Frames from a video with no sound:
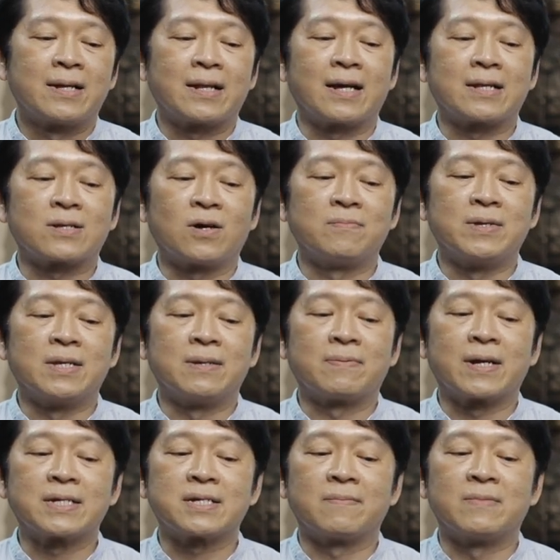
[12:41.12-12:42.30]
ท่านก็มีพ
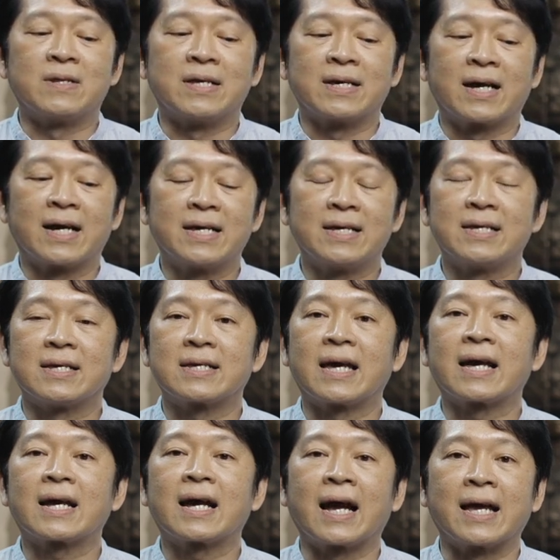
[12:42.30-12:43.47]
ระราชดำริให้
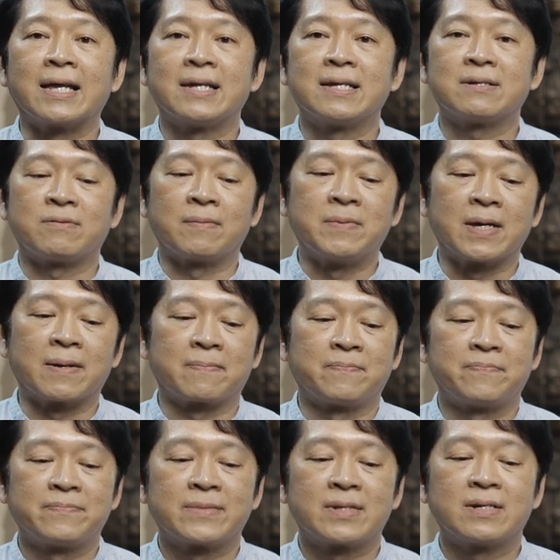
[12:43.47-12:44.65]
แก้ไขระเบียบ
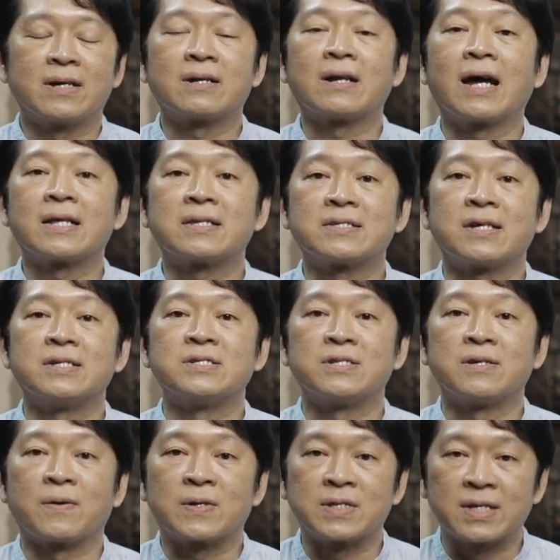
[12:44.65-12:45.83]
เครื่องราช
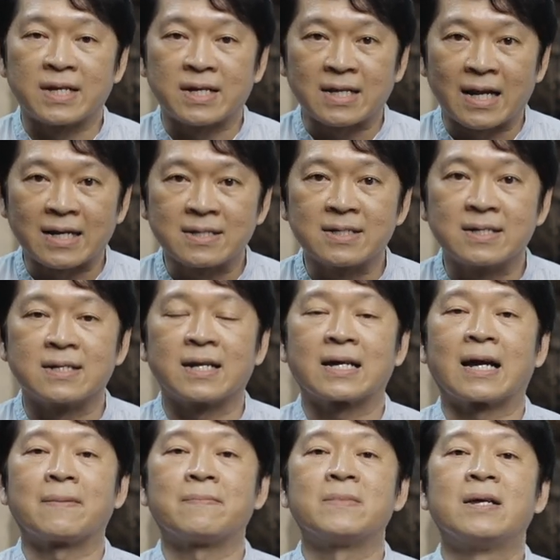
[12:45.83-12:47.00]
สิริพรอีกครั้งหนึ่งนะ
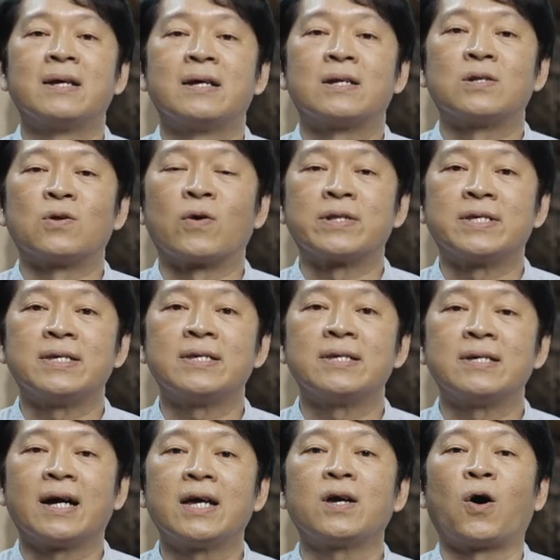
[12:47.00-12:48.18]
ครับโดยที่
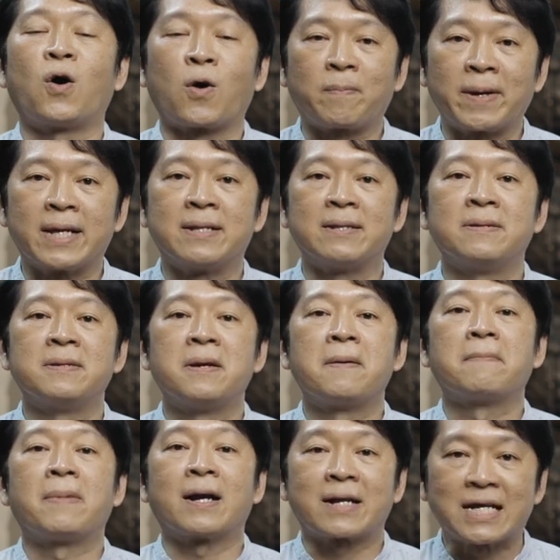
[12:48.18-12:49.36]
ให้ออกเป็น
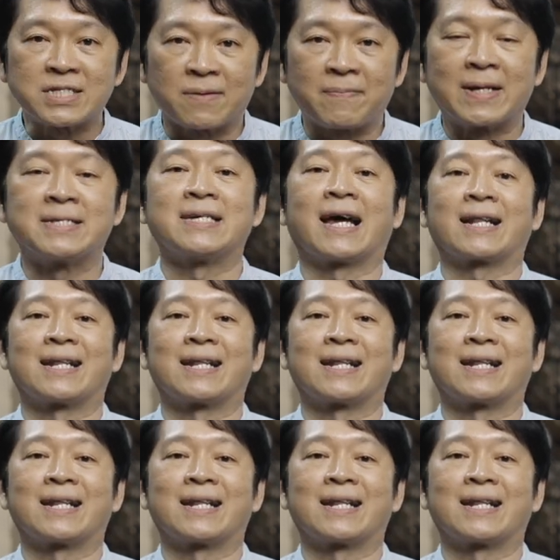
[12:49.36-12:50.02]
พระราชบัญญัติ